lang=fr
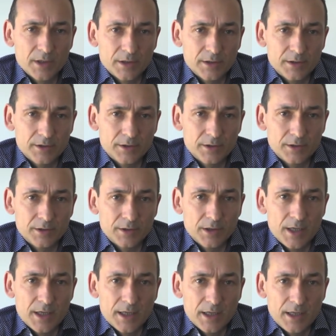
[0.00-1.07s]

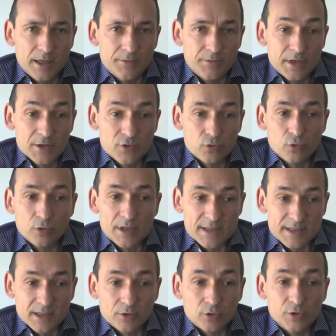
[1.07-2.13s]
elle va sur la
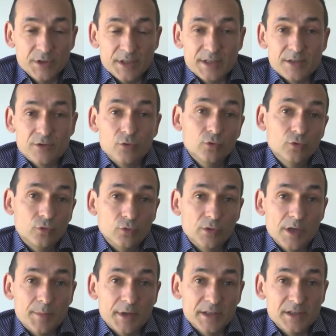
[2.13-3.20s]
synchronisation de toutes
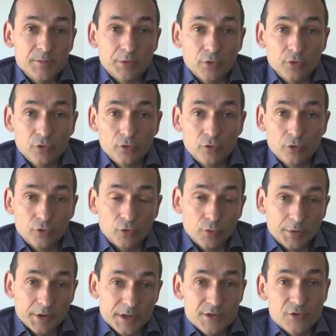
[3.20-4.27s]
les parties prenantes de
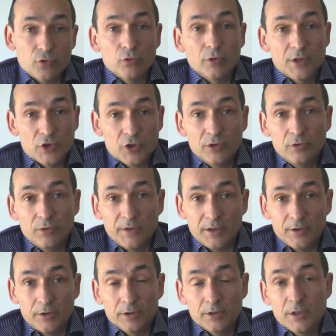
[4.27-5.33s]
l'entreprise sur la chaîne de
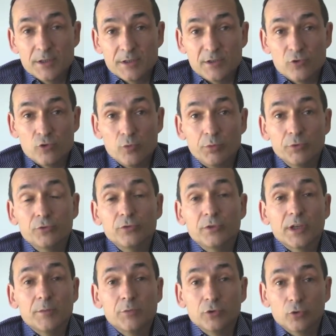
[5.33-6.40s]
valeur, ce qui suppose une
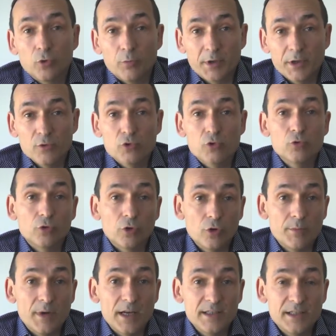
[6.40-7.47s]
très bonne compréhension
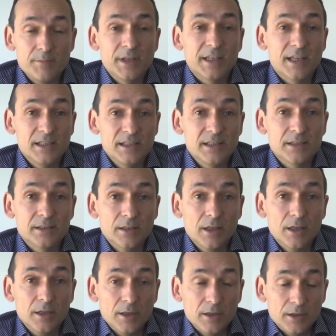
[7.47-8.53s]
globale des mécaniques
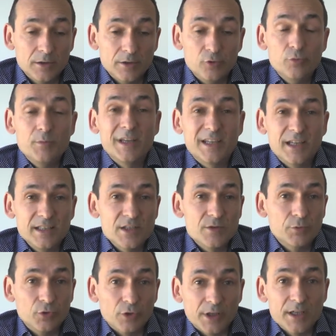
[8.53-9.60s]
et du
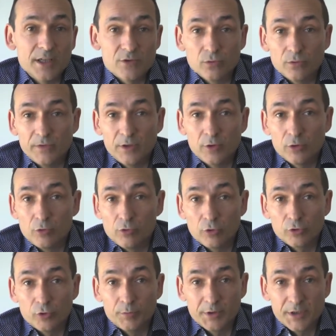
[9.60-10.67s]
mécanisme de création de valeur de
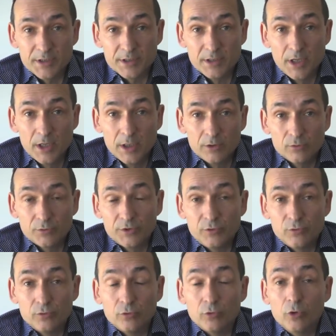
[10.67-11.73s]
l'entreprise. Donc
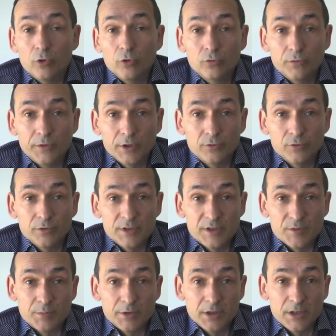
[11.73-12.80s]
c'est une grande ouverture
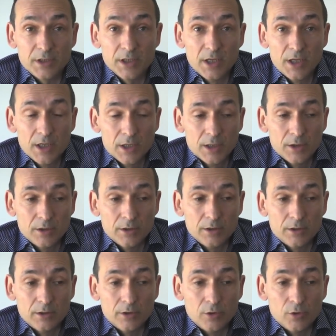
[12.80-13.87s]
d'esprit.
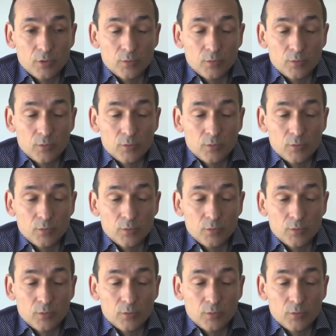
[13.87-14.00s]
Euh,